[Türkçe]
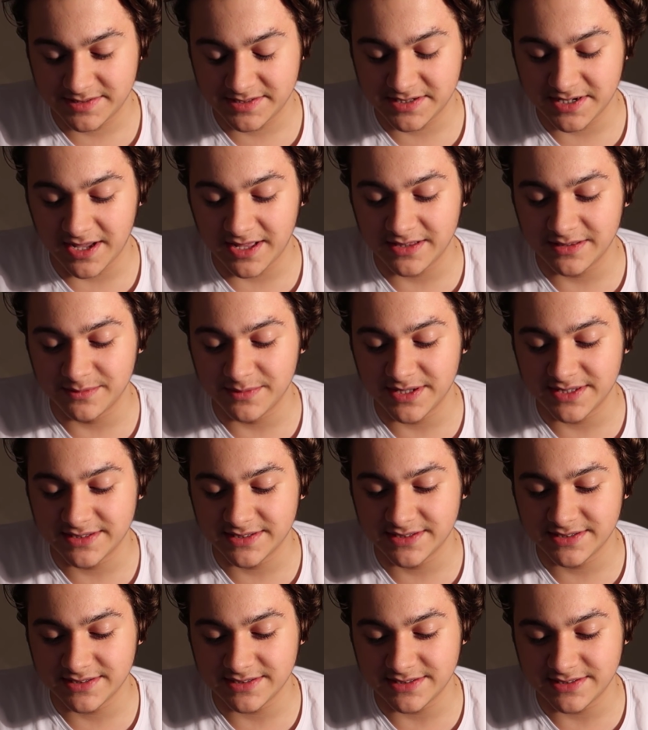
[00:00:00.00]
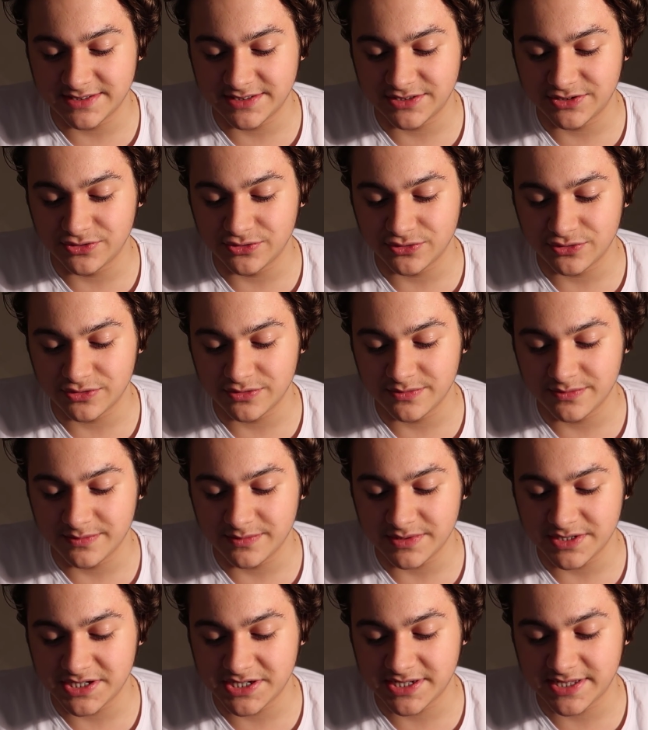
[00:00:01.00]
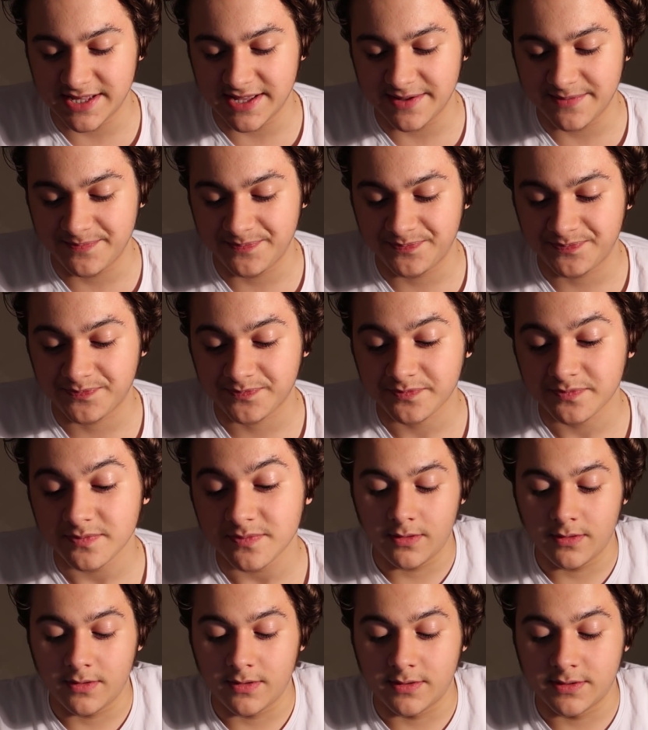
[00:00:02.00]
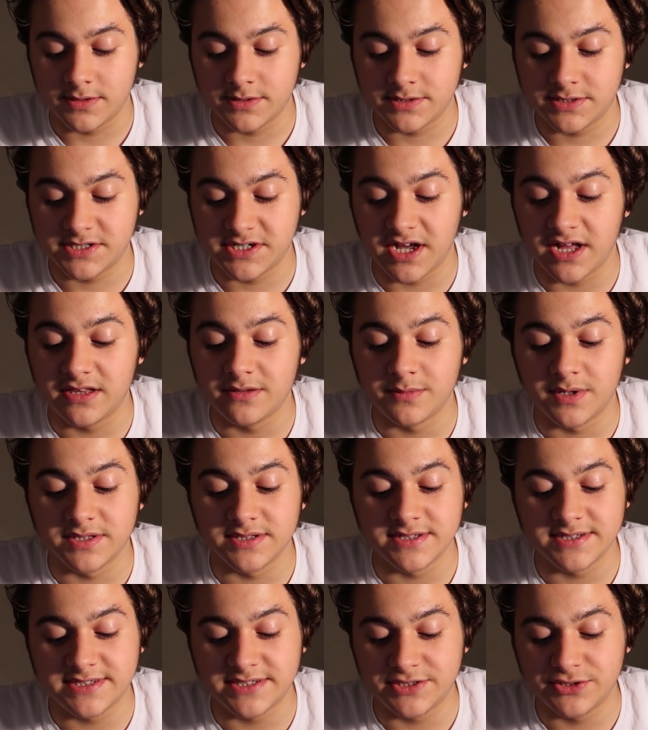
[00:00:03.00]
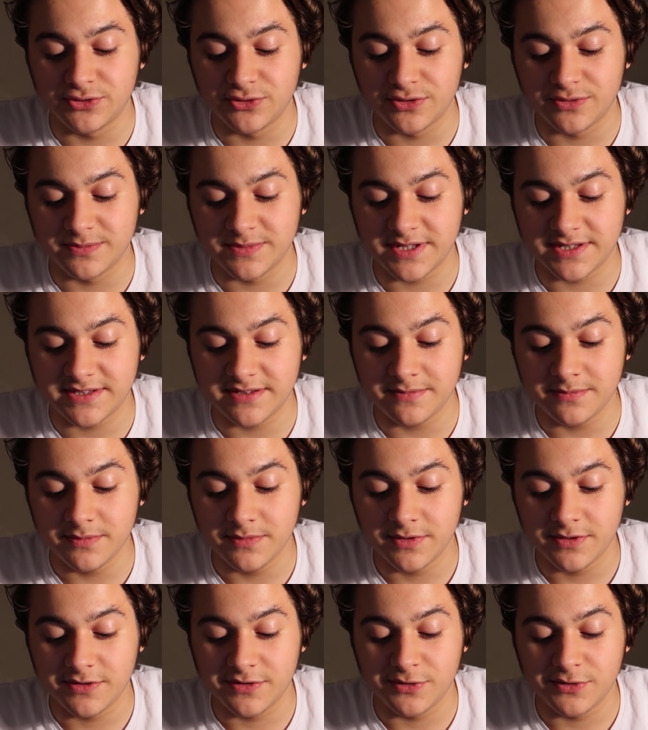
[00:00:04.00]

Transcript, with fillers: Çalmanı istiyorum işte. Çalmanı istiyorum dedim.